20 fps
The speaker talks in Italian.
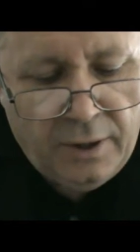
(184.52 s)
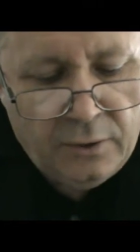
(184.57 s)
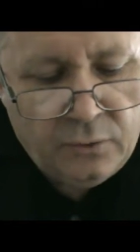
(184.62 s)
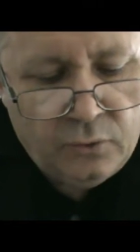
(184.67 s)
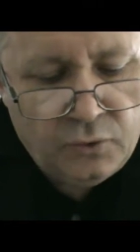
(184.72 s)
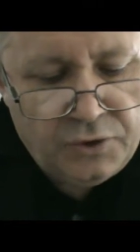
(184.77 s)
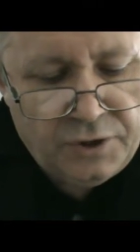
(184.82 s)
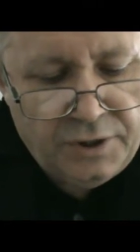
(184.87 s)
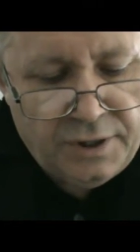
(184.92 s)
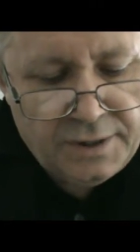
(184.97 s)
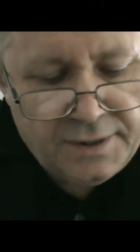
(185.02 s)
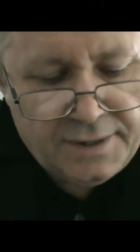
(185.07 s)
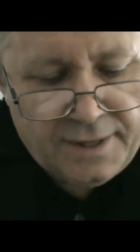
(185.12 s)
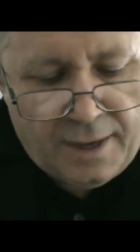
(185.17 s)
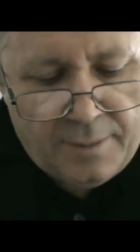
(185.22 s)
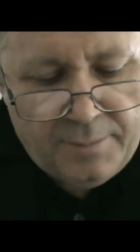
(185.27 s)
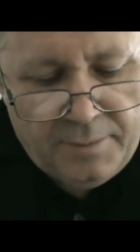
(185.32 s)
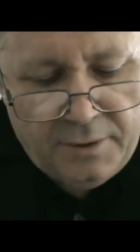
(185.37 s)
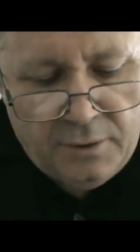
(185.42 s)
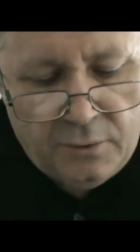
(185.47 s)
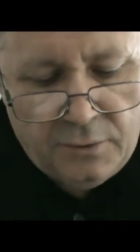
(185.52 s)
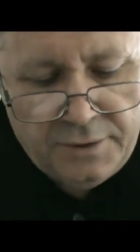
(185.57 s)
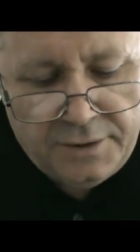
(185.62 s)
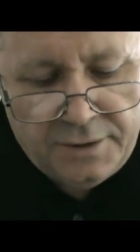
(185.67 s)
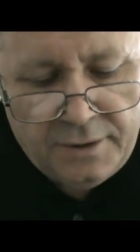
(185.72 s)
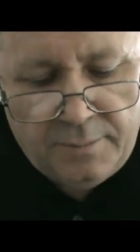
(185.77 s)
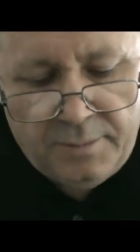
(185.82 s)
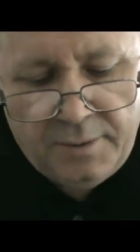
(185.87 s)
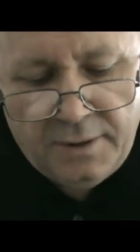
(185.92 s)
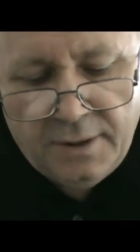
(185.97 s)
nella cucina sapida o
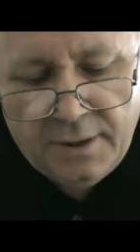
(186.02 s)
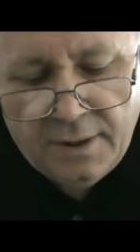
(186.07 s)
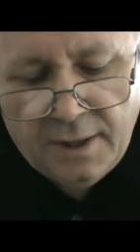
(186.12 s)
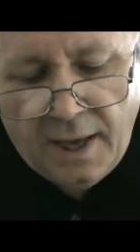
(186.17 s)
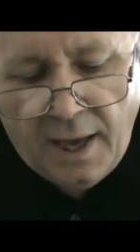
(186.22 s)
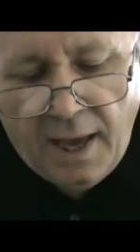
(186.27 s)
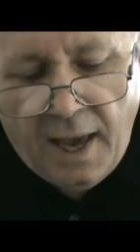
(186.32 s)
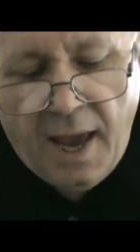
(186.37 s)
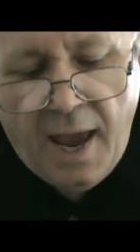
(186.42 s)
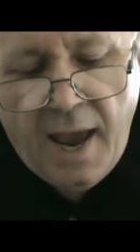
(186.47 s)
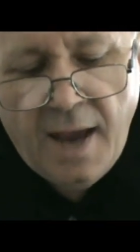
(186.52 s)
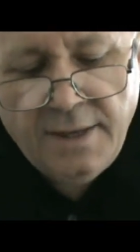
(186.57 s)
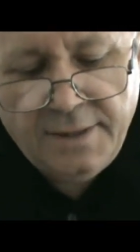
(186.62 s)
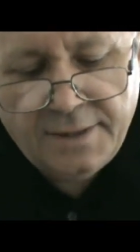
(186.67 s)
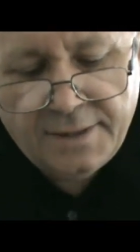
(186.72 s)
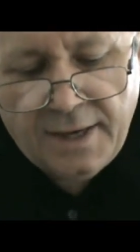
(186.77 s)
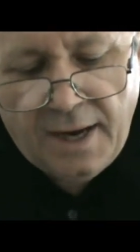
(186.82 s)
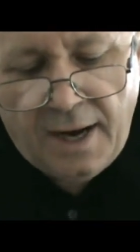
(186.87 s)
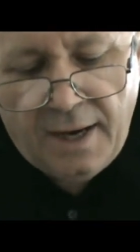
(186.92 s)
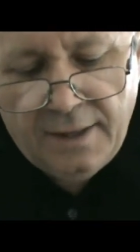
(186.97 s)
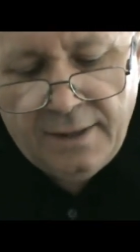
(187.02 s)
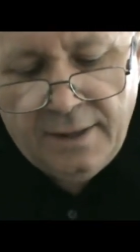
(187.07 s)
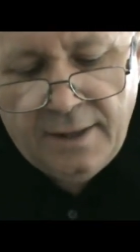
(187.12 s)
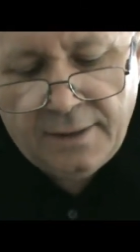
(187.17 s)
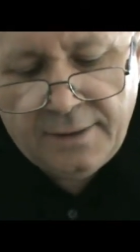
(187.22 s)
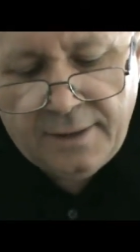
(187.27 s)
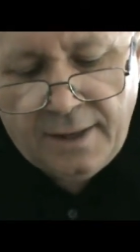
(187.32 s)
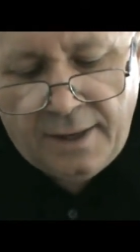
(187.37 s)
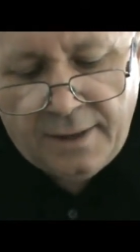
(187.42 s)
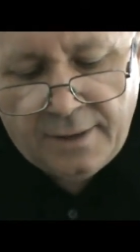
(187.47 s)
insipida, è il sale
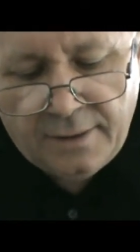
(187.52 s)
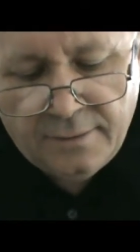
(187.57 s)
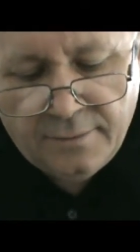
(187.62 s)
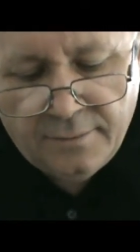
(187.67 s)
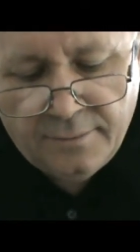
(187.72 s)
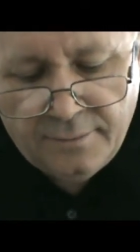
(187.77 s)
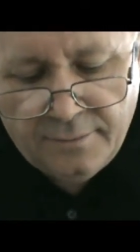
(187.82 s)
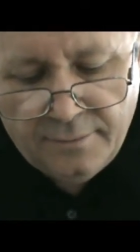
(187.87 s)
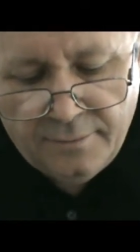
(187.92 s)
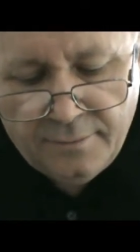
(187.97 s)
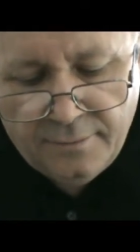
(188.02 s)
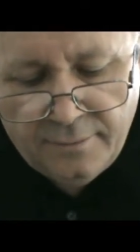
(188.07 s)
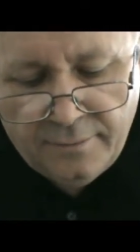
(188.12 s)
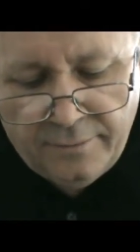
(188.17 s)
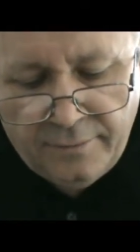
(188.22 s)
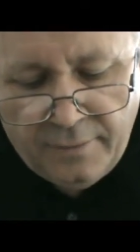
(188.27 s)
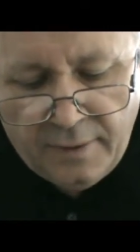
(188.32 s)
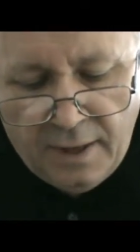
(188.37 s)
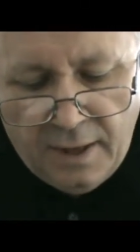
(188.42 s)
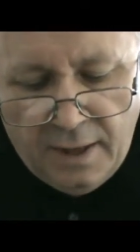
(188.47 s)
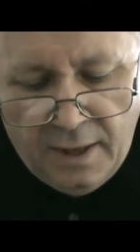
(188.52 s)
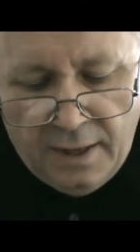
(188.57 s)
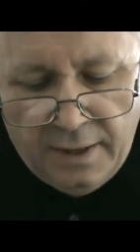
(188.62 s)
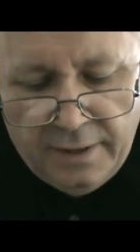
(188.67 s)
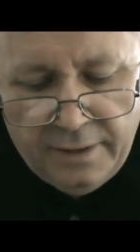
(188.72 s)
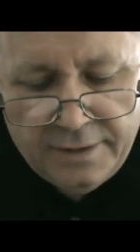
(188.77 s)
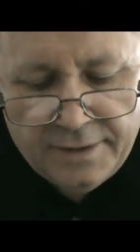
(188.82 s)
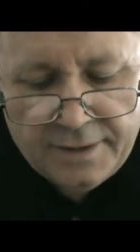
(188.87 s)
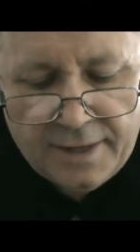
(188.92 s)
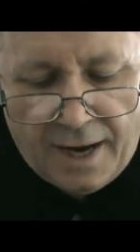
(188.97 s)
della terra
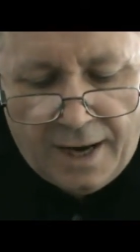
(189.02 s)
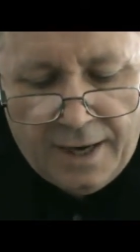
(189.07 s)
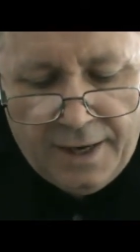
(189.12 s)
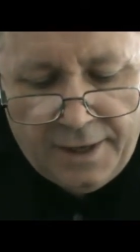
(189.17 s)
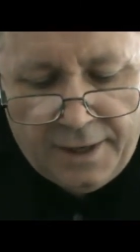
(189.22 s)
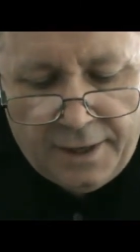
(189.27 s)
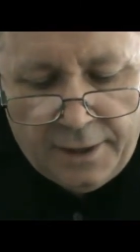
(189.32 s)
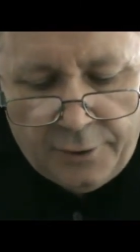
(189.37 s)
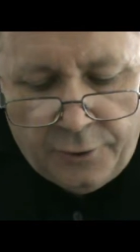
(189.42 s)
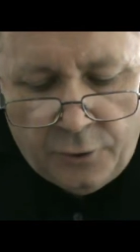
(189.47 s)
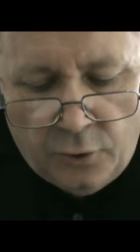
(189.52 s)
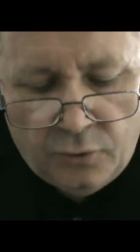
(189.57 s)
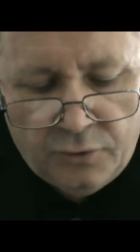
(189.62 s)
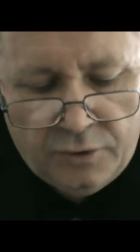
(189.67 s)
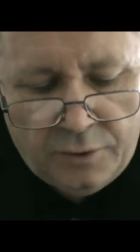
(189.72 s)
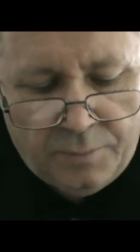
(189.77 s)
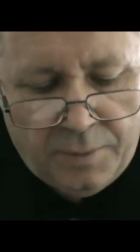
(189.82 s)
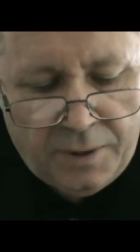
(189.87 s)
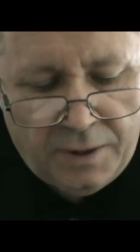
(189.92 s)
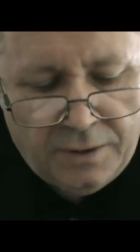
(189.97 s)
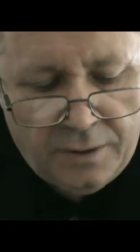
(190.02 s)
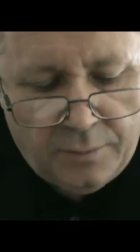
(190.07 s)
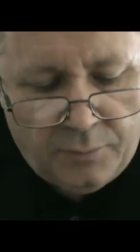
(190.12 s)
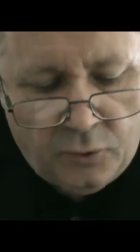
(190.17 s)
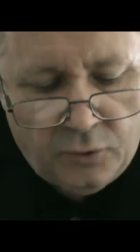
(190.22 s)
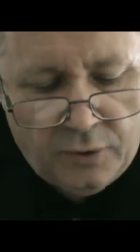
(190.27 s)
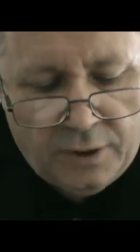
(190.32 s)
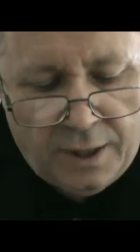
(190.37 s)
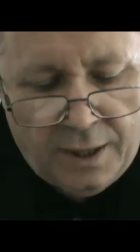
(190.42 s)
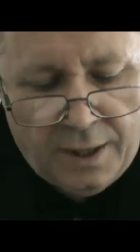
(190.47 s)
il sale che non dipende
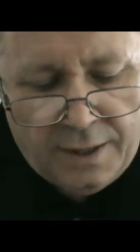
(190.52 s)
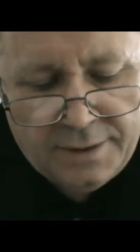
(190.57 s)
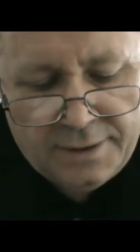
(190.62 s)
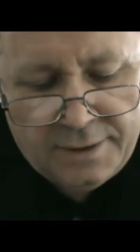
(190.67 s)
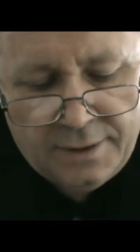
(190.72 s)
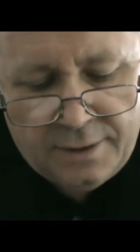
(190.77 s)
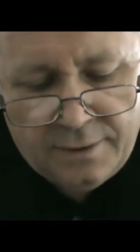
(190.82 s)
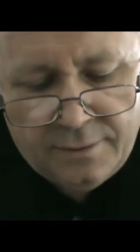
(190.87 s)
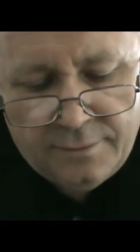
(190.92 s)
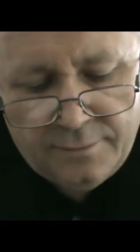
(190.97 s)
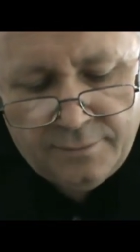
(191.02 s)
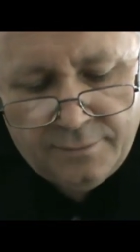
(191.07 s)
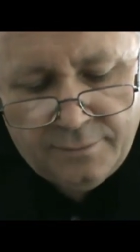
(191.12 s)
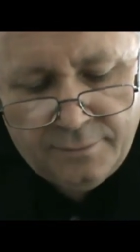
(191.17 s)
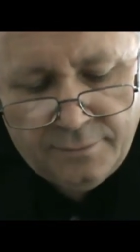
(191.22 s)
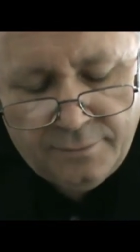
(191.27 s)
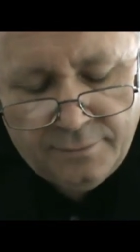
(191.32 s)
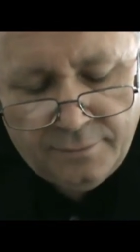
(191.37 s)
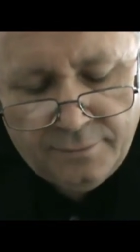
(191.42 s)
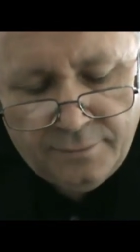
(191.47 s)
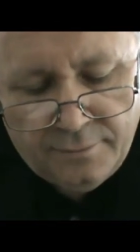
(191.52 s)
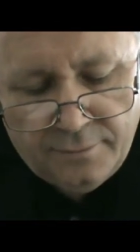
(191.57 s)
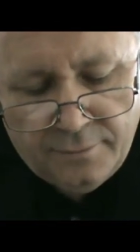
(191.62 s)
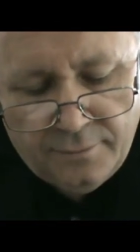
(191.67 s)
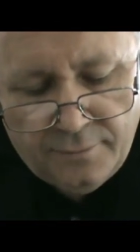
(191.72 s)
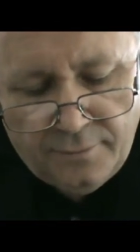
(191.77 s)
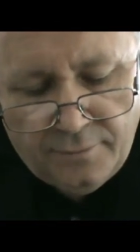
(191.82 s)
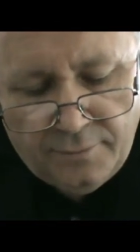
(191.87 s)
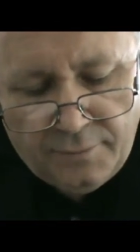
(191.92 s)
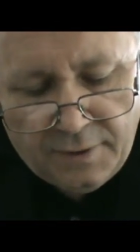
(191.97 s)
più dall'essere.
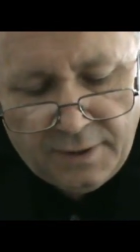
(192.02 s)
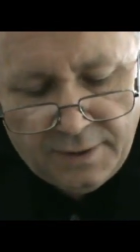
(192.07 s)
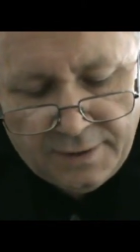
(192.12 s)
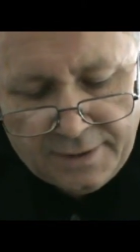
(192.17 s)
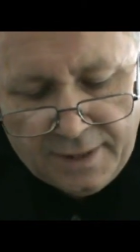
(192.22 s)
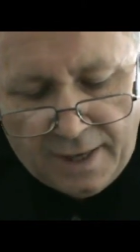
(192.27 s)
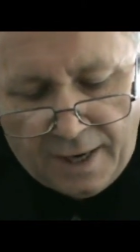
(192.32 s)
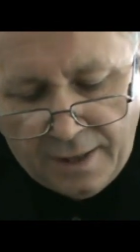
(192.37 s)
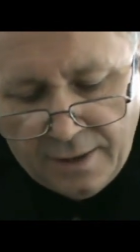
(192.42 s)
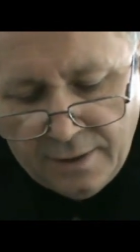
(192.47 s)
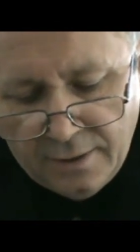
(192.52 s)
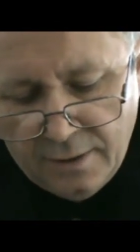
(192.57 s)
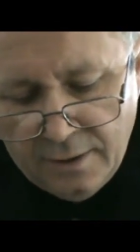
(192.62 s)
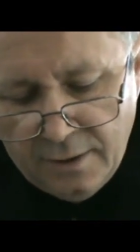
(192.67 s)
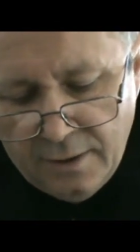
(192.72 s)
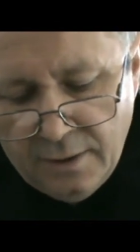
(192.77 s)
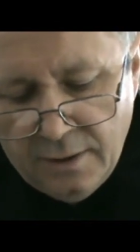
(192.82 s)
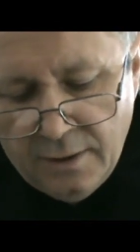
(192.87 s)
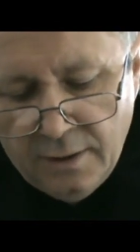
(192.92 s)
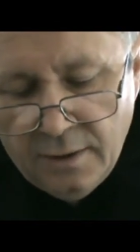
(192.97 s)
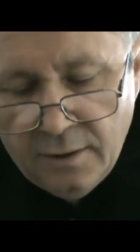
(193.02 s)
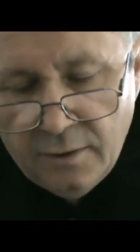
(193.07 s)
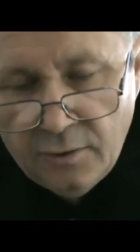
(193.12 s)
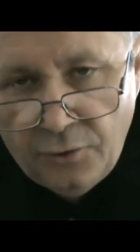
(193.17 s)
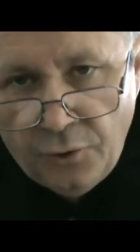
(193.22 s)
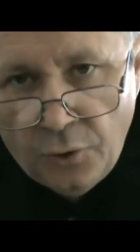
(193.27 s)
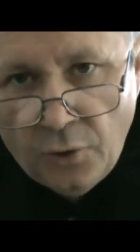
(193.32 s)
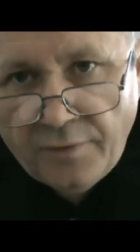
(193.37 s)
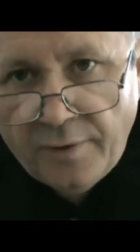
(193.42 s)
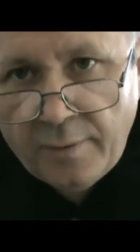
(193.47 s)
Il sale
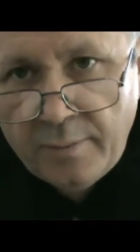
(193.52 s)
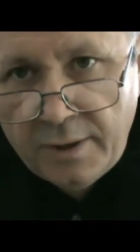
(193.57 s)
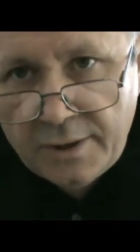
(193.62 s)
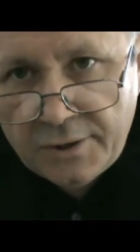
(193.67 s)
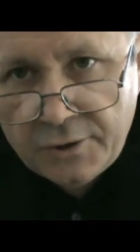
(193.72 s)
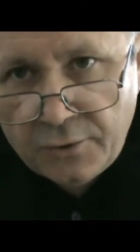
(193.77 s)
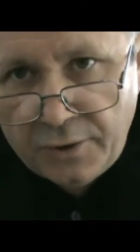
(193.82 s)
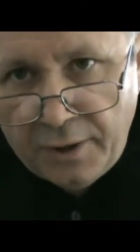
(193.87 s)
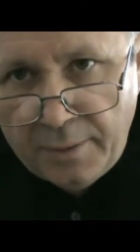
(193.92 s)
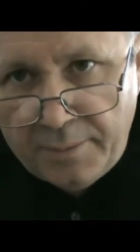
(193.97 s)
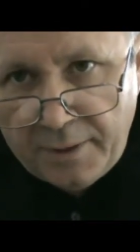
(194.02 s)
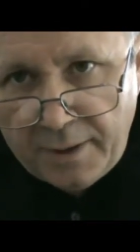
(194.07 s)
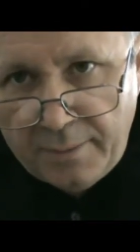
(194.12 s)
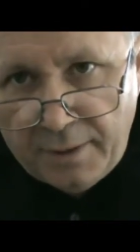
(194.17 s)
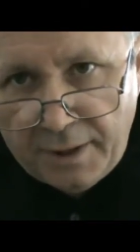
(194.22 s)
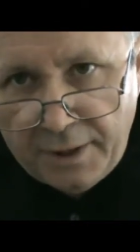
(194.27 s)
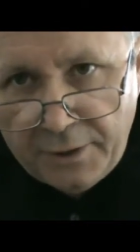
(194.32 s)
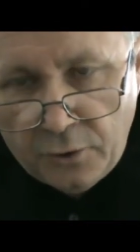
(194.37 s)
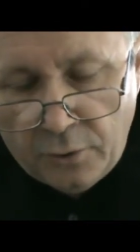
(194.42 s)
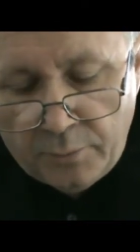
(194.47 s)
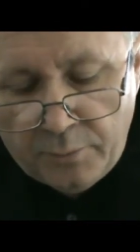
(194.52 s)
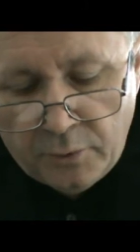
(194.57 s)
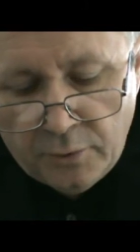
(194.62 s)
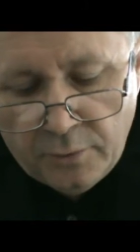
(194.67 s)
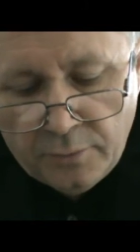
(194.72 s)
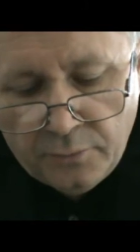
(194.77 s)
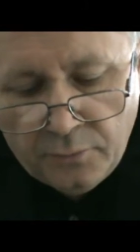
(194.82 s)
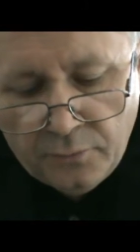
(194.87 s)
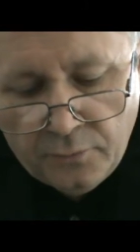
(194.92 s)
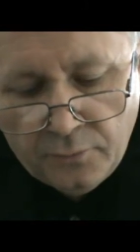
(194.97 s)
non va messo né prima né dopo,